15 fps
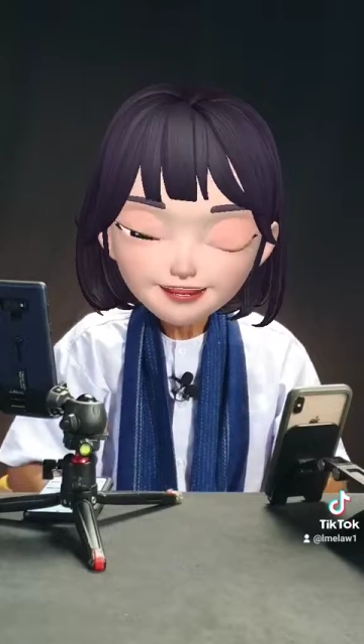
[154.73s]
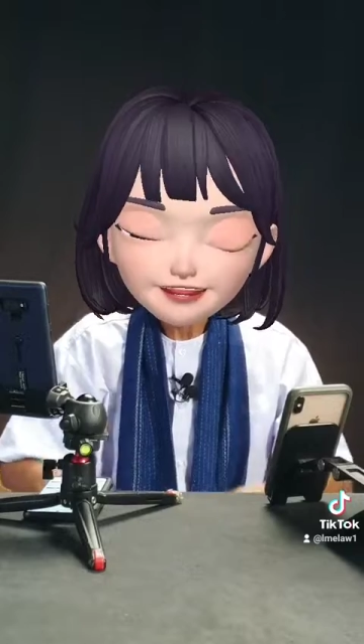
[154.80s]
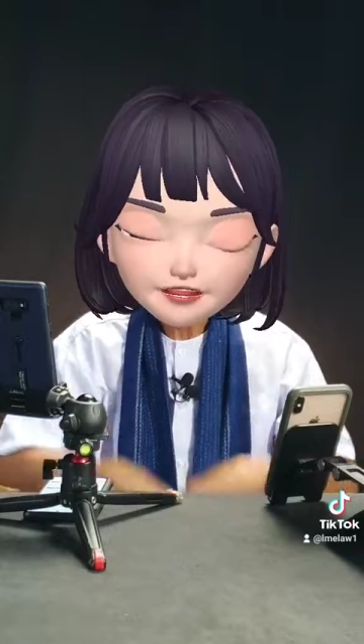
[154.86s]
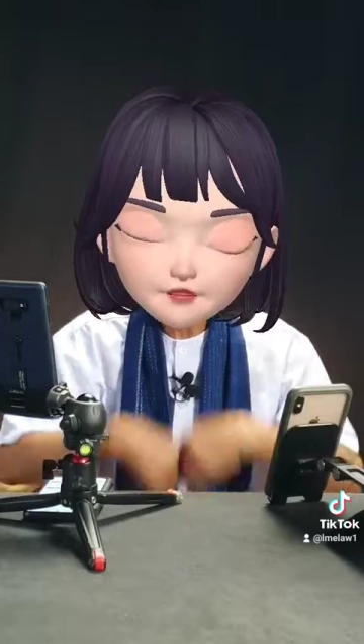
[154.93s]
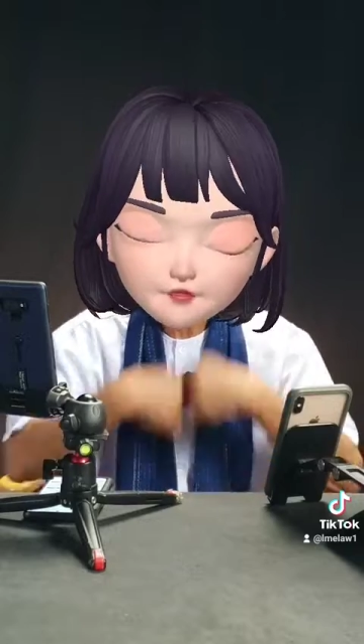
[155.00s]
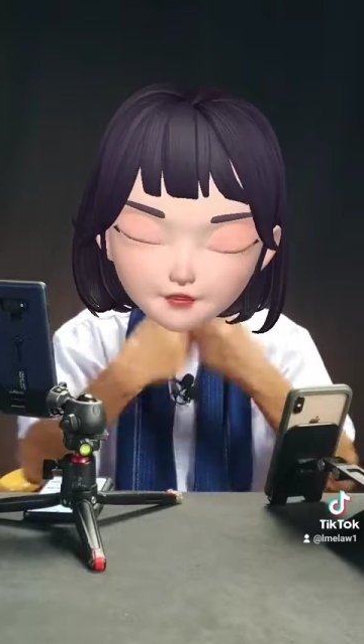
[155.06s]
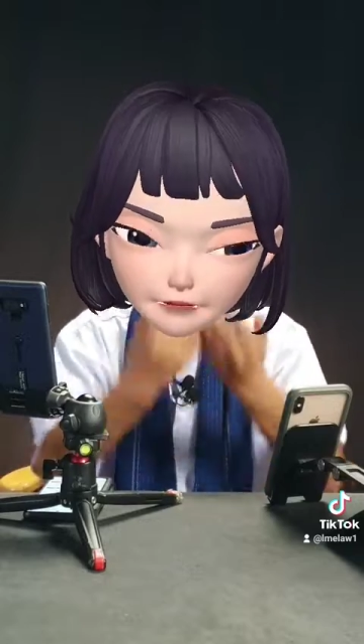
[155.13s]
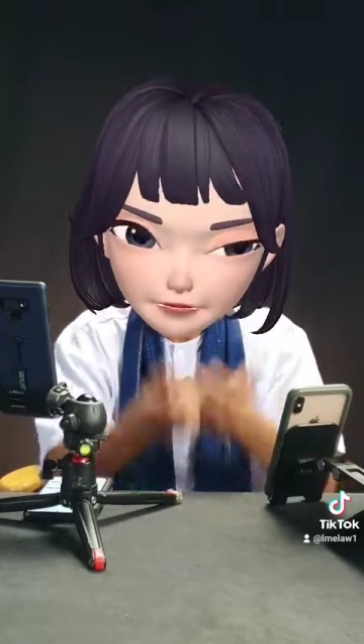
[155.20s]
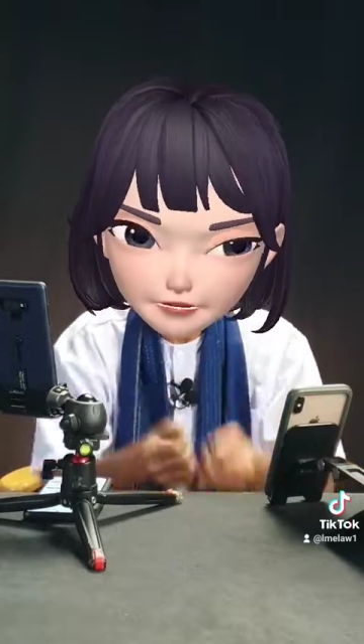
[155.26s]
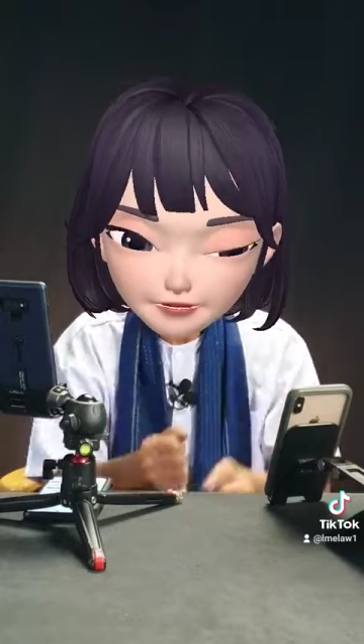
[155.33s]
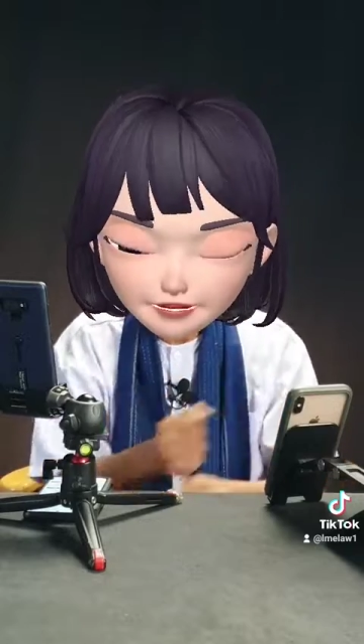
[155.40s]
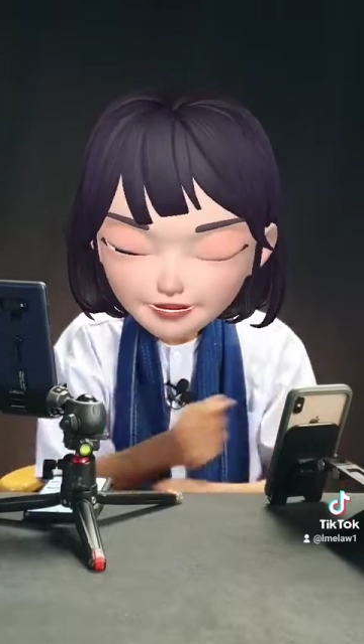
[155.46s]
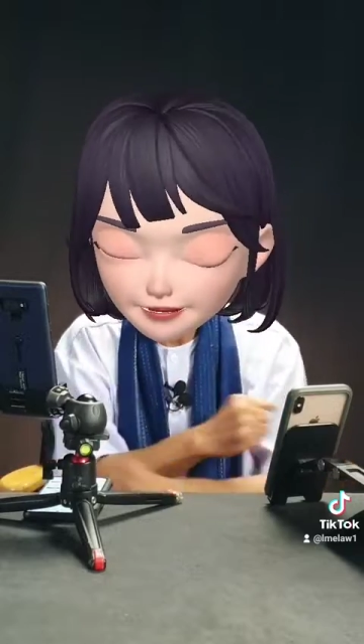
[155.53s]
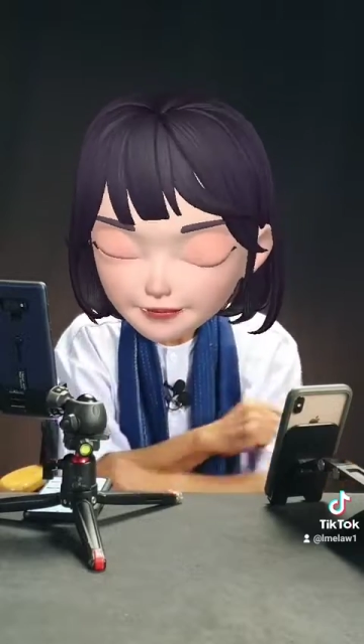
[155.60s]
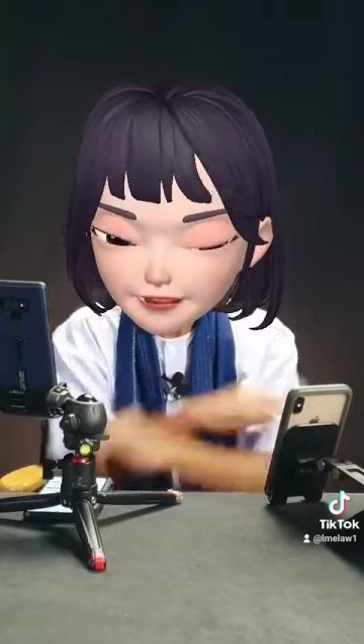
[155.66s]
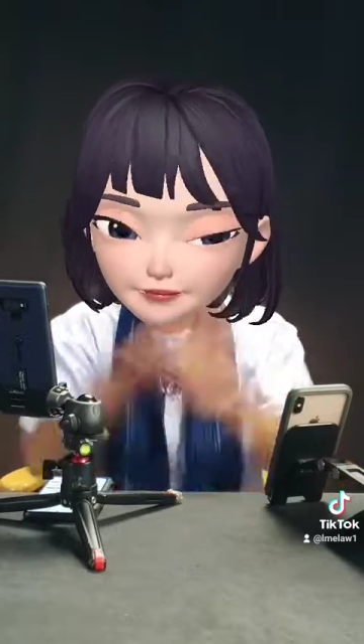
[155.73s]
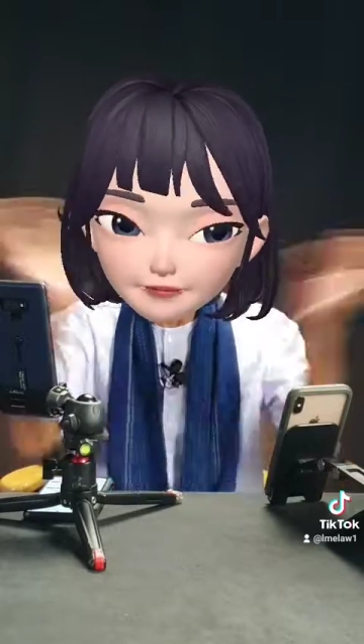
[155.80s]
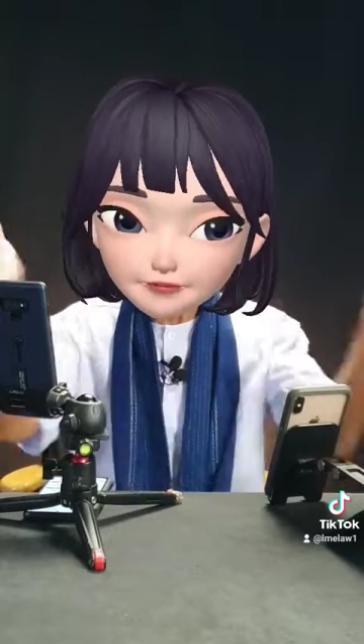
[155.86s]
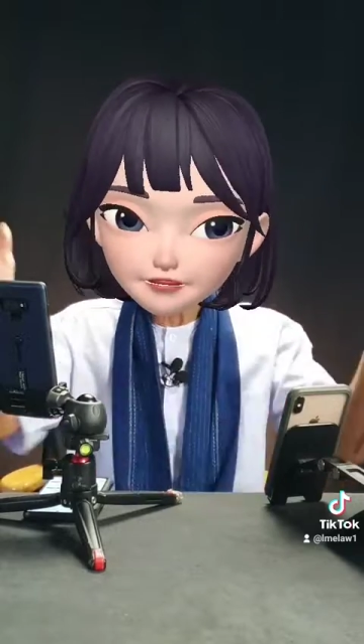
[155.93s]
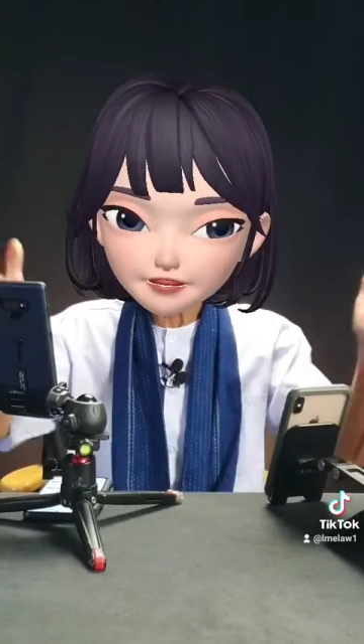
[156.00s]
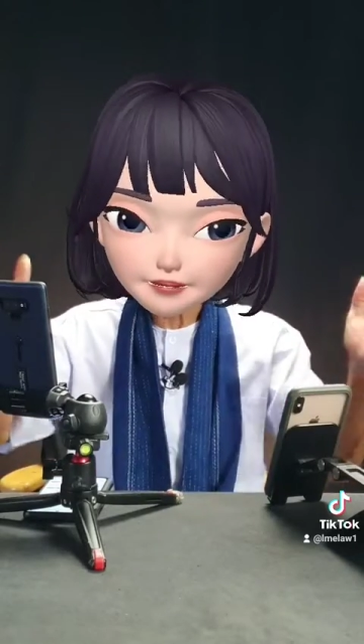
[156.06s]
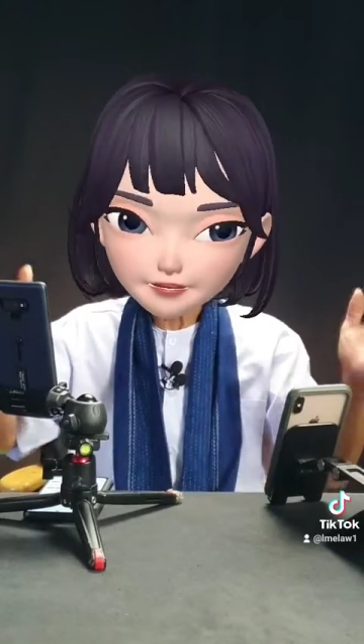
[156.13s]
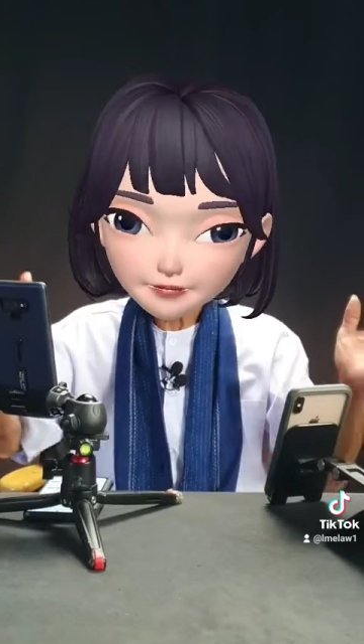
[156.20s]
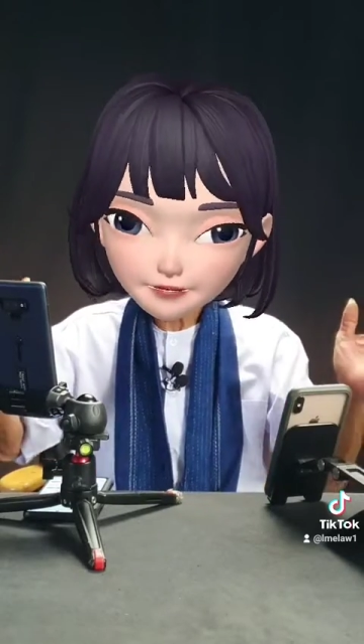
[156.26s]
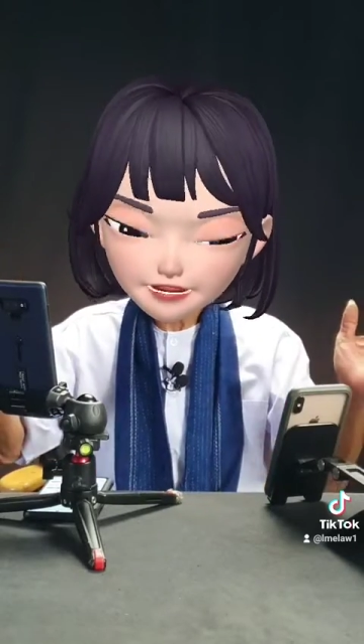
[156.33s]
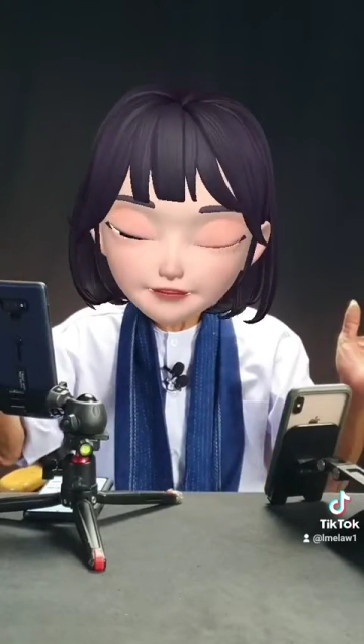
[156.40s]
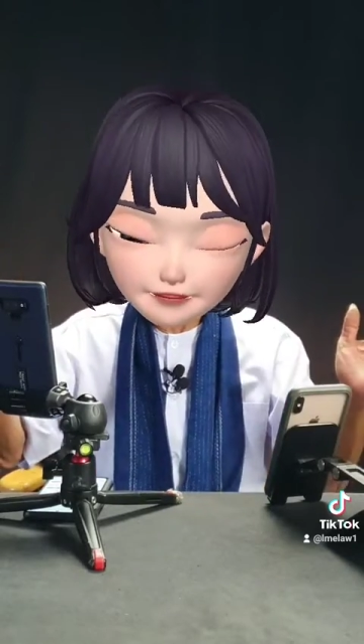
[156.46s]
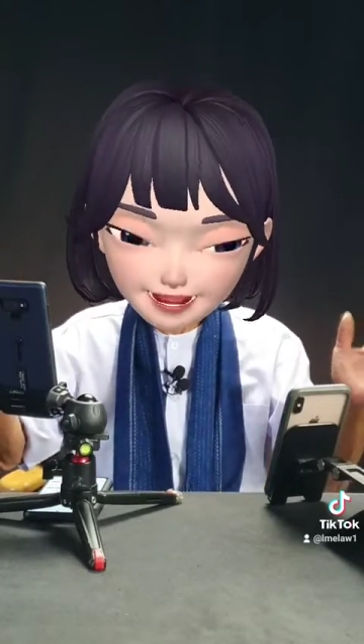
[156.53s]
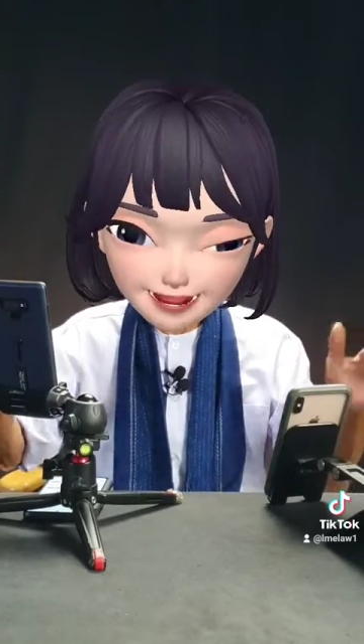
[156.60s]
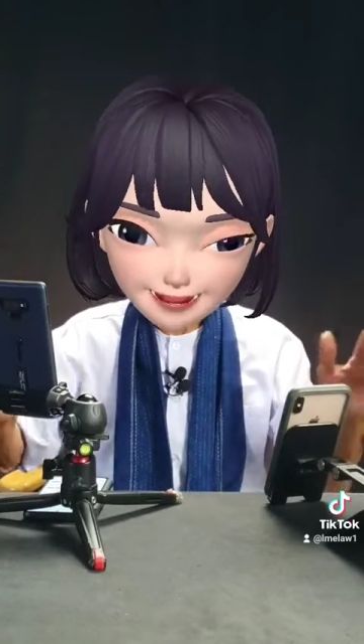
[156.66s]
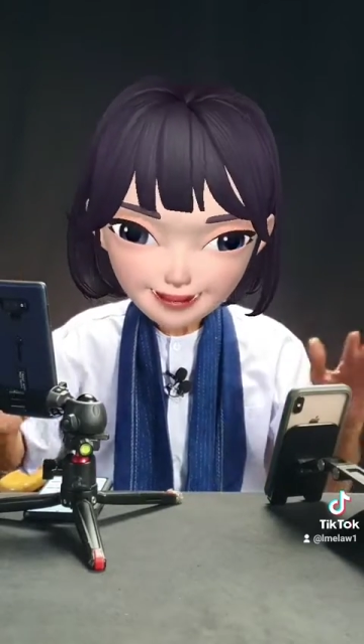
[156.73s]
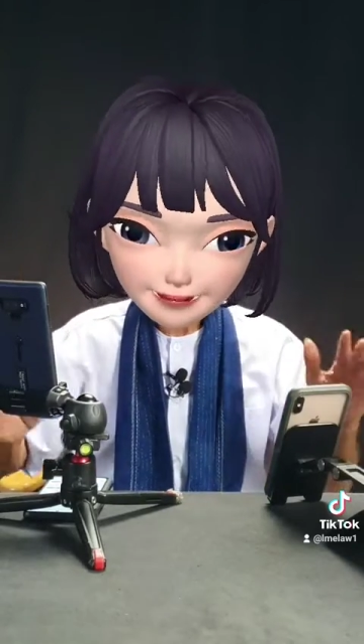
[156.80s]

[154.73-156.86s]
และความมันจะดันเลือดต่อเห็นไหม